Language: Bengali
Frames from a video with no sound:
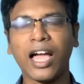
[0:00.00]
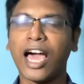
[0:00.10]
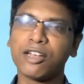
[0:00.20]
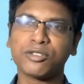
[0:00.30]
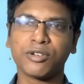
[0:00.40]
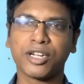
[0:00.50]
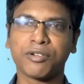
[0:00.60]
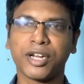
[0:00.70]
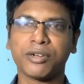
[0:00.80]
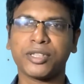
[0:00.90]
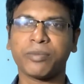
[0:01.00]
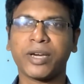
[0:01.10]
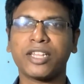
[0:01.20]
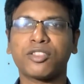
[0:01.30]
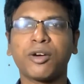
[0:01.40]
আলোচনা করা হতে
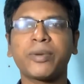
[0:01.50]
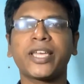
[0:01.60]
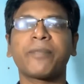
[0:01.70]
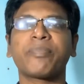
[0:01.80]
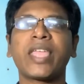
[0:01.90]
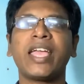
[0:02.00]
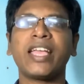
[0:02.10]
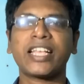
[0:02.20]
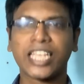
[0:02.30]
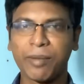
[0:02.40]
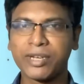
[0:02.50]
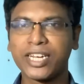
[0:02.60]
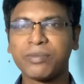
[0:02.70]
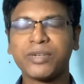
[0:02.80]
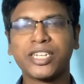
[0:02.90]
পারে তবে
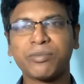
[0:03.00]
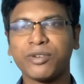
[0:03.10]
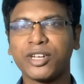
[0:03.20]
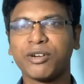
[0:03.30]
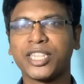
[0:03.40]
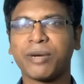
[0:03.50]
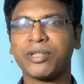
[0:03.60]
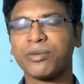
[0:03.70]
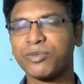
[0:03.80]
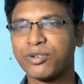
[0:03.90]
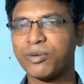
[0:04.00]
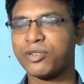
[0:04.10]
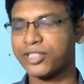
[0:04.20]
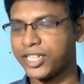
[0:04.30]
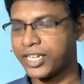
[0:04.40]
ক্যাবিনেট মিটিং বলে কথা আমাদের
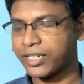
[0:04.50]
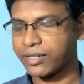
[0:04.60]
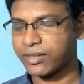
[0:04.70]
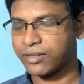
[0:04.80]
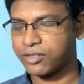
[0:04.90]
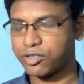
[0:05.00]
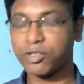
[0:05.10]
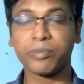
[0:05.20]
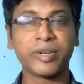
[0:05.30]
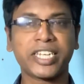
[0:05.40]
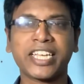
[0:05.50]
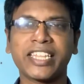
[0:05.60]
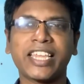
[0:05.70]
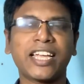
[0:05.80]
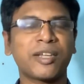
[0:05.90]
মুখ্যমন্ত্রীর যদি
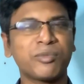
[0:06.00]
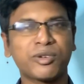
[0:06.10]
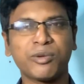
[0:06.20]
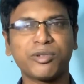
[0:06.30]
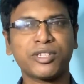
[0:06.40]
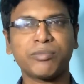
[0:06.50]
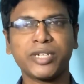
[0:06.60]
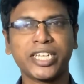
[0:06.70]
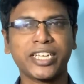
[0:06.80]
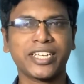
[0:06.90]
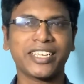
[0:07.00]
মিটিংয়ে থাকেন মুখ্যমন্ত্রীর মিটিং